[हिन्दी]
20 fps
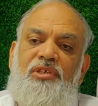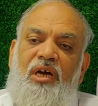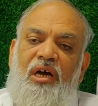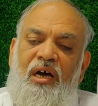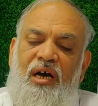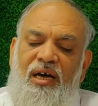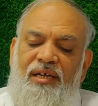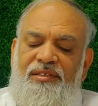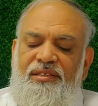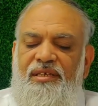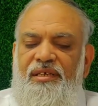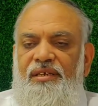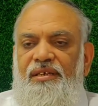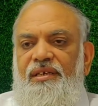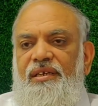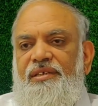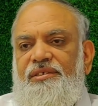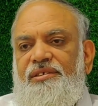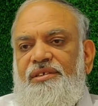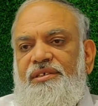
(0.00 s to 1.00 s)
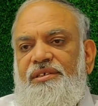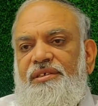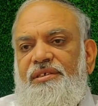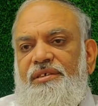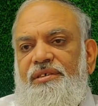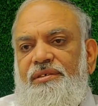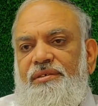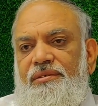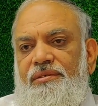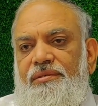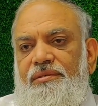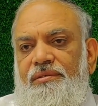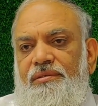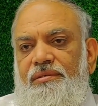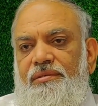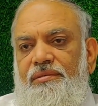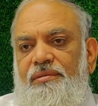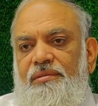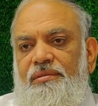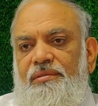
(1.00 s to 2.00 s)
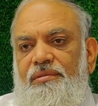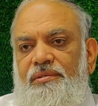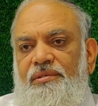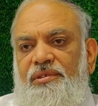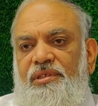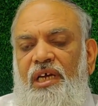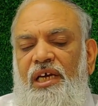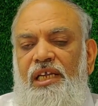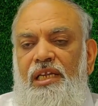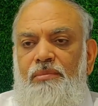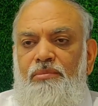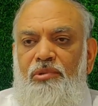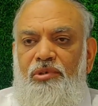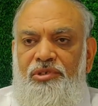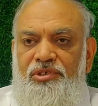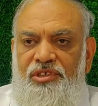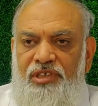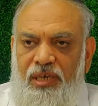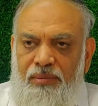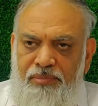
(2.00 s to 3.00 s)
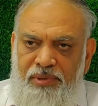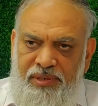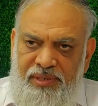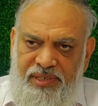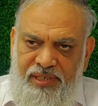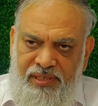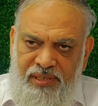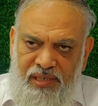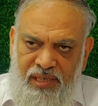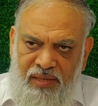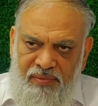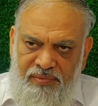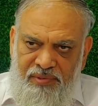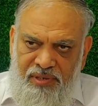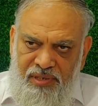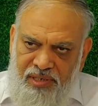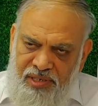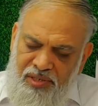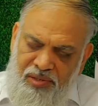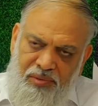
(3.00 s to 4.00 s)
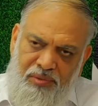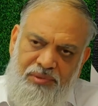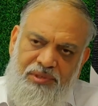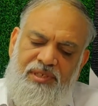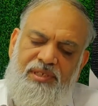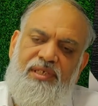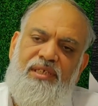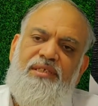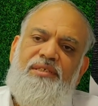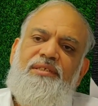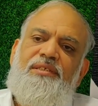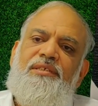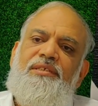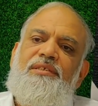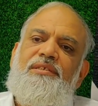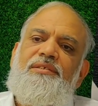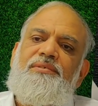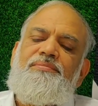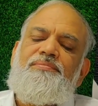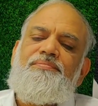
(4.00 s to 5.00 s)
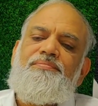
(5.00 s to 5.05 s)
जहाद करना चाहिए जालम और जाबर के खिलाफ खड़े हो जाना चाहिए